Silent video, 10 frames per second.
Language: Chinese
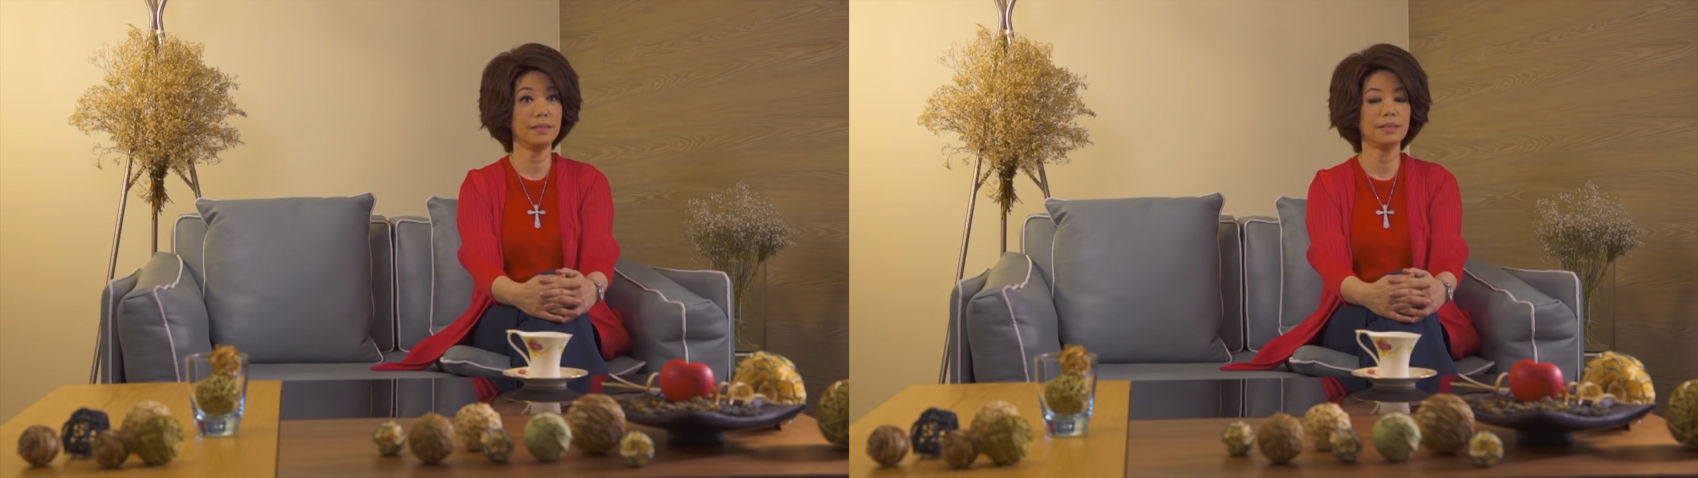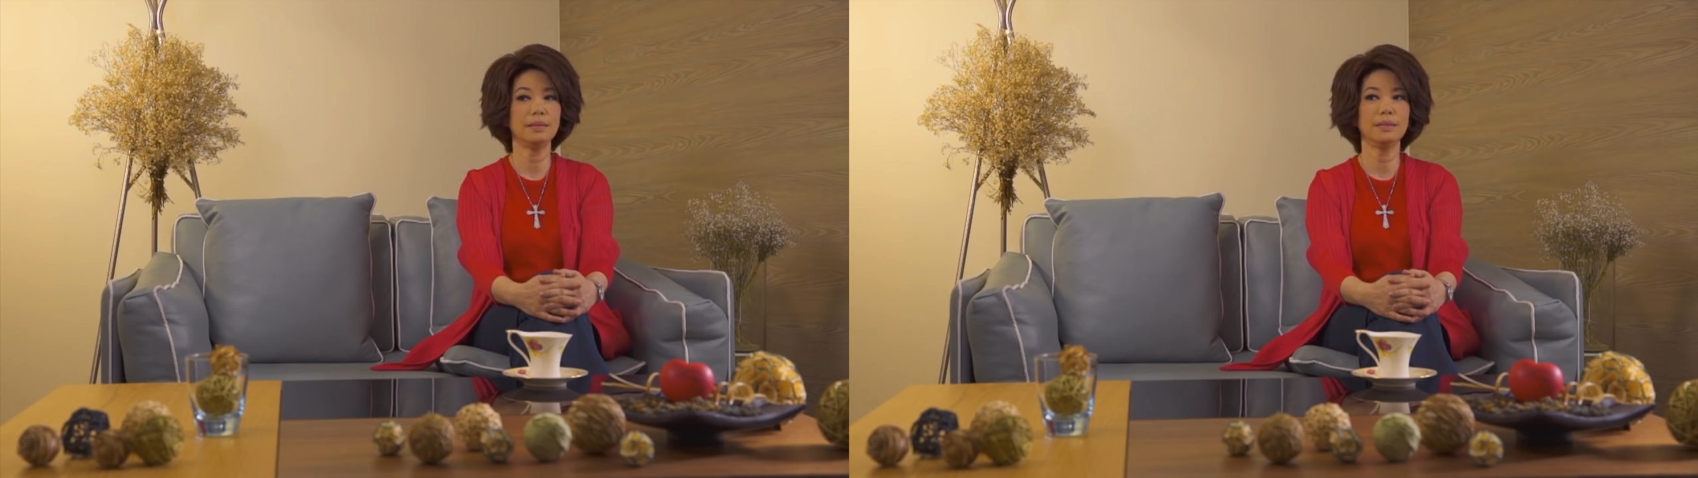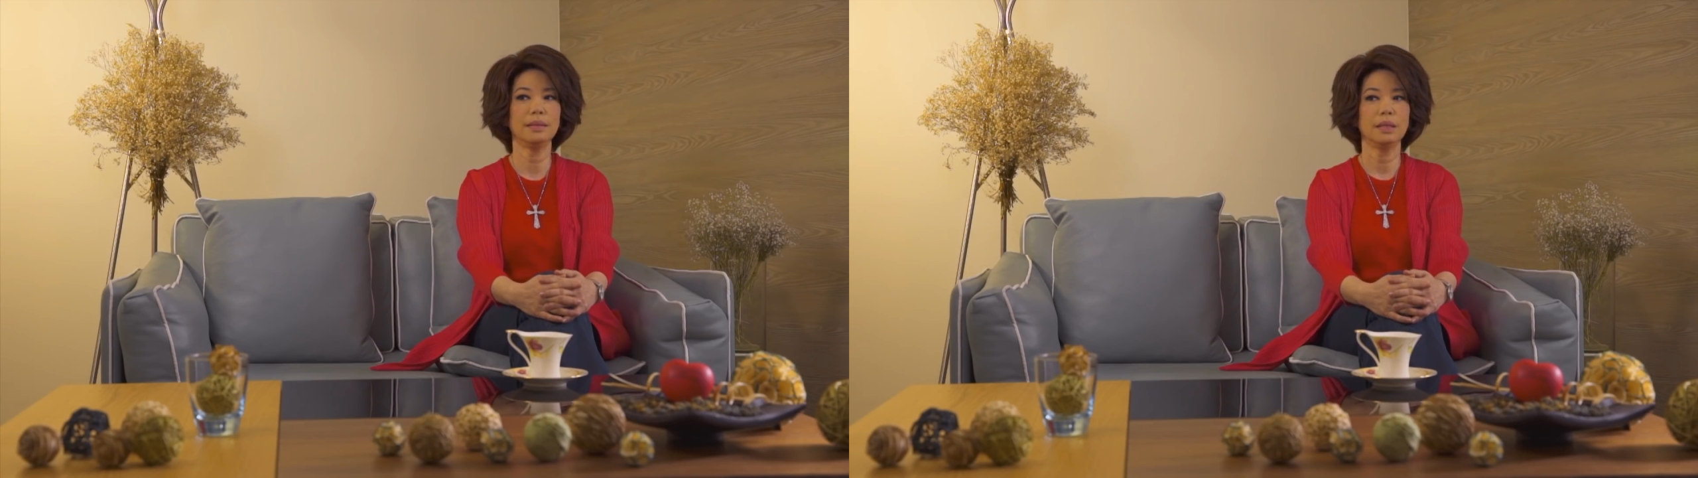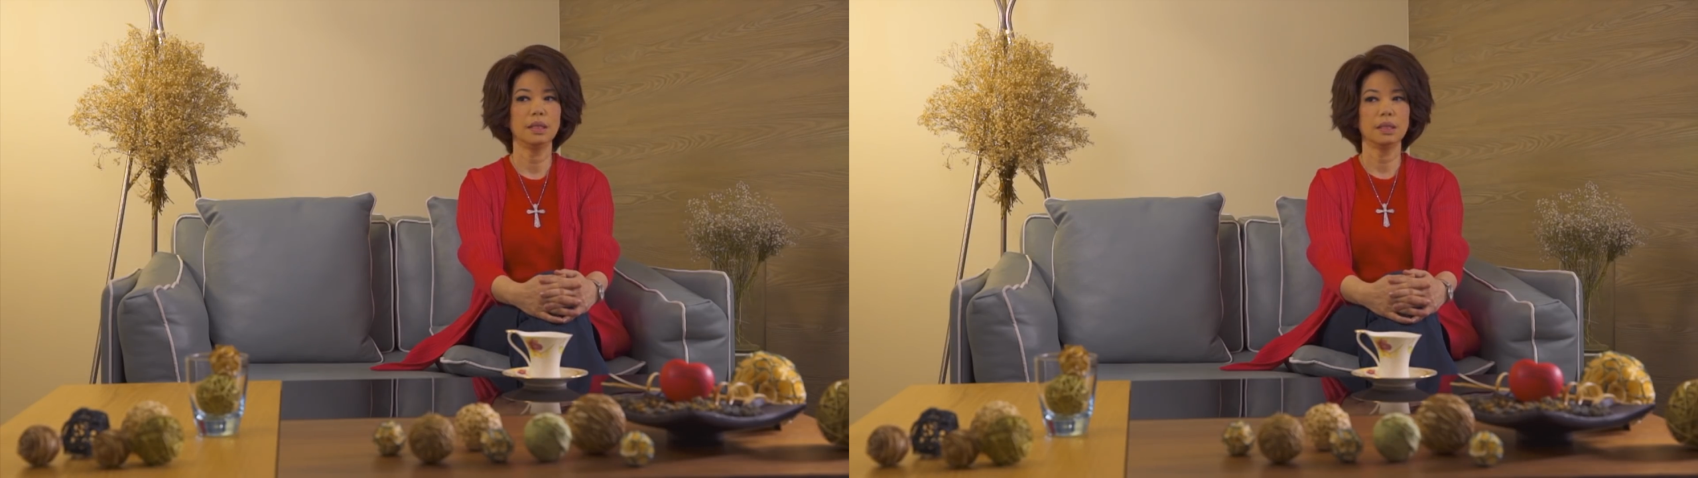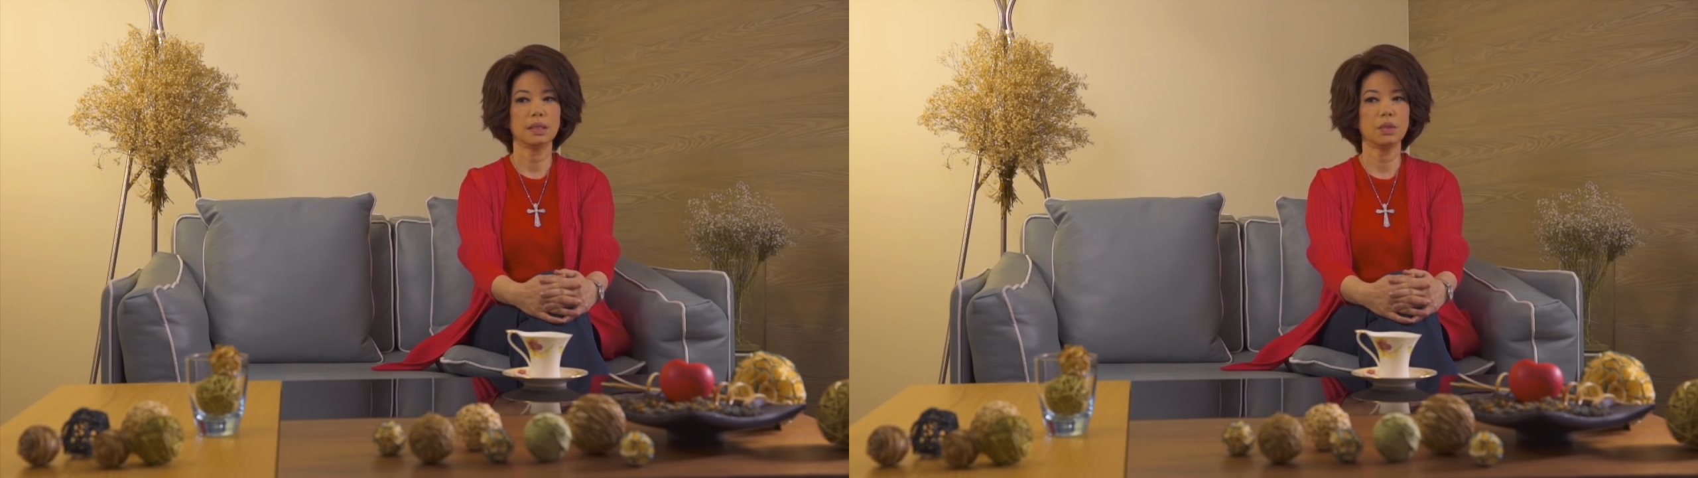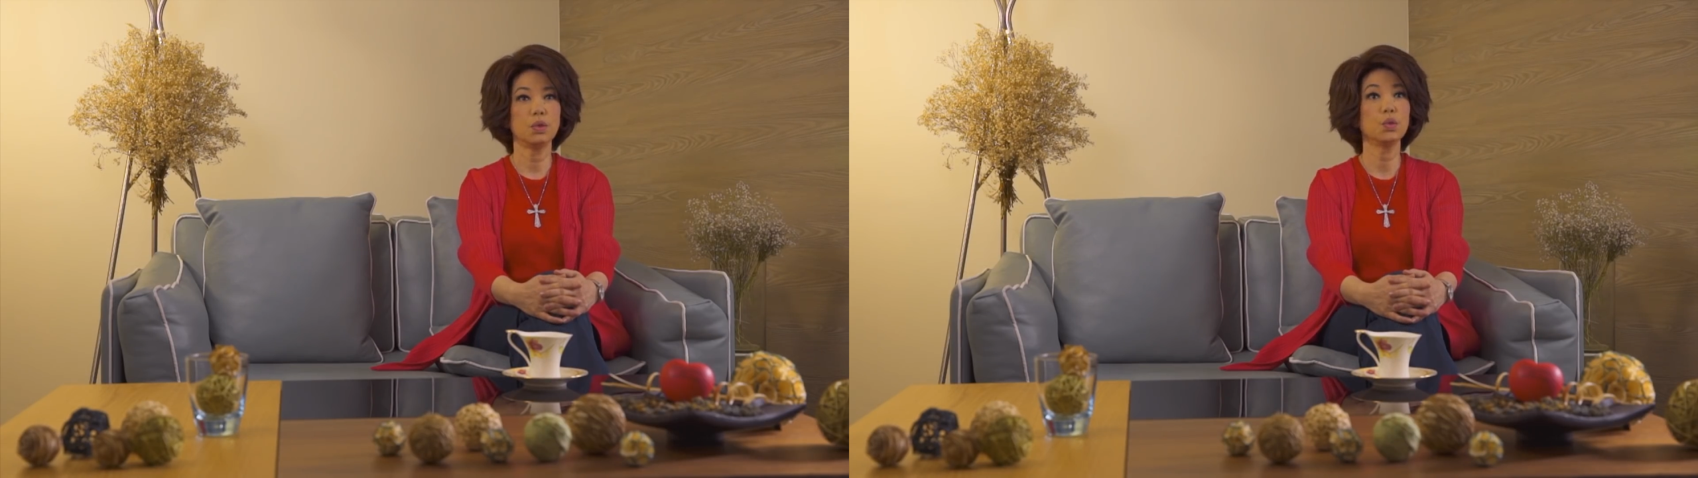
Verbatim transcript: 生呢，他就